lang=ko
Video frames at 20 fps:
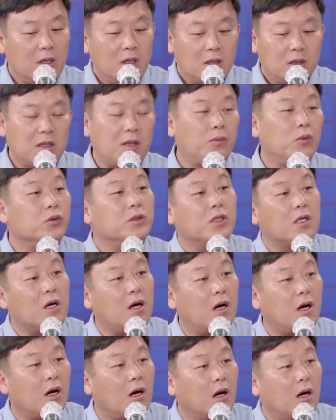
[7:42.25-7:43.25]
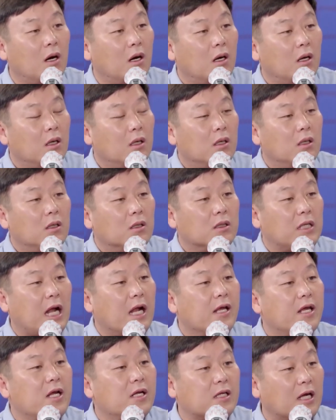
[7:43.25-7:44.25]
그러다 보니까 음.
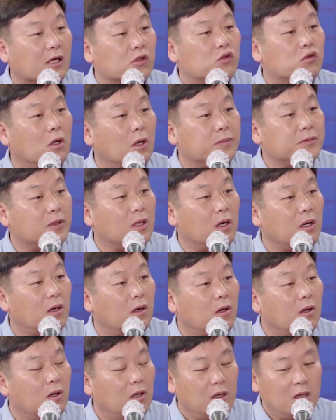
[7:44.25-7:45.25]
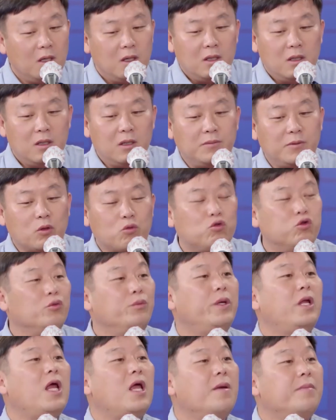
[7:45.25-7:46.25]
날개를 달 수가 없어요. 아. 그럼 이제
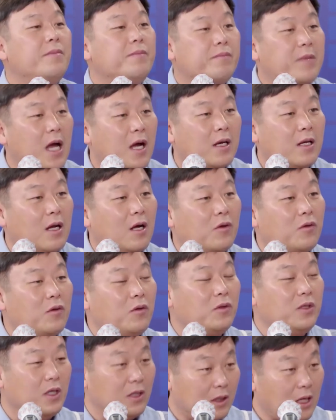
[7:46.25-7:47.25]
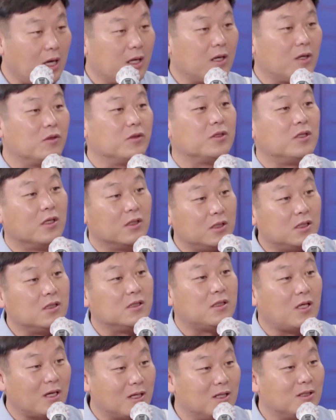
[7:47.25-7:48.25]
국민의힘당이라도 여당이라도 정신을
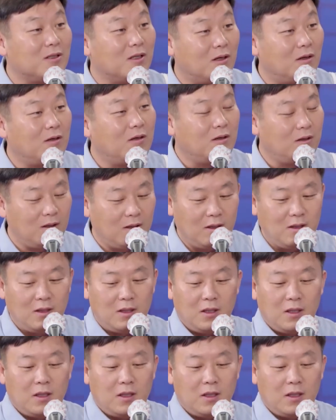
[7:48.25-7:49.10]
차려서 네.